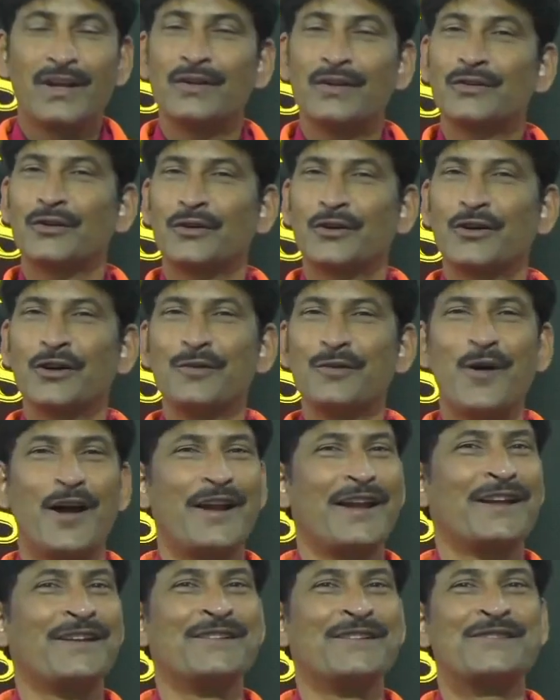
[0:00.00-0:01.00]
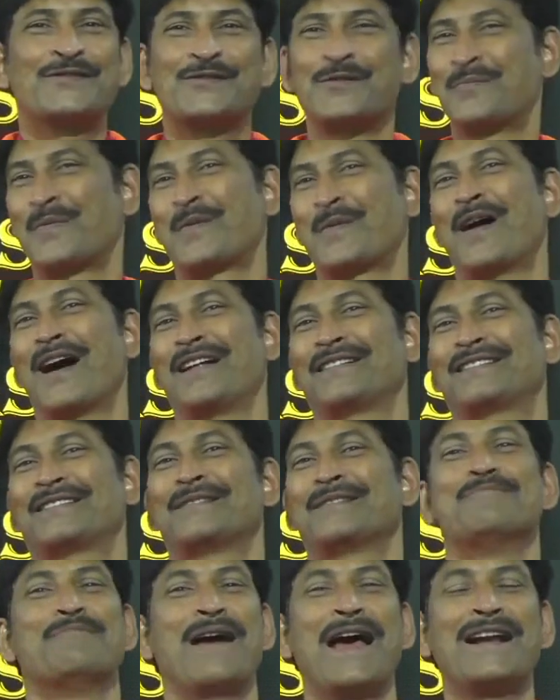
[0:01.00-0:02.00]
गुड तो मॉर्निंग सुप्रभात
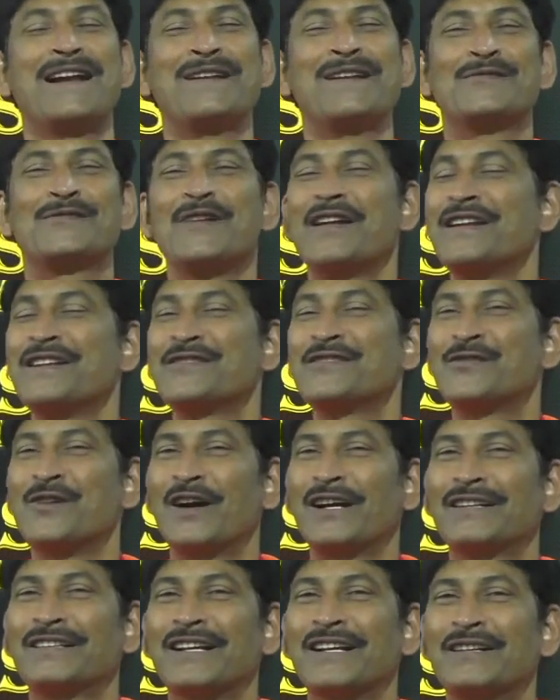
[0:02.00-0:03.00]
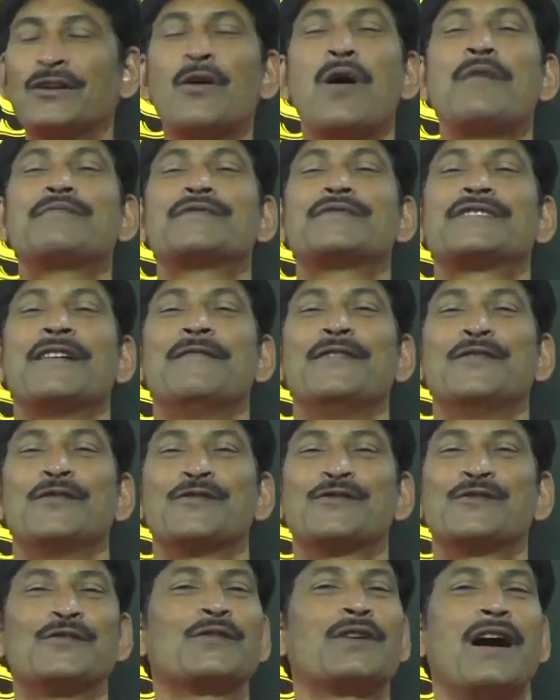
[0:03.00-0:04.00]
मैं अनिल स्वागत करता हूं आप सभी
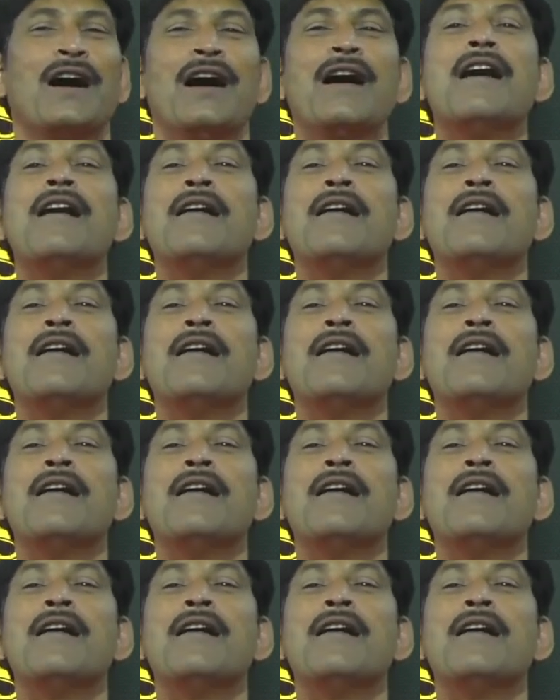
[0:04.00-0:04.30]
दोस्तों का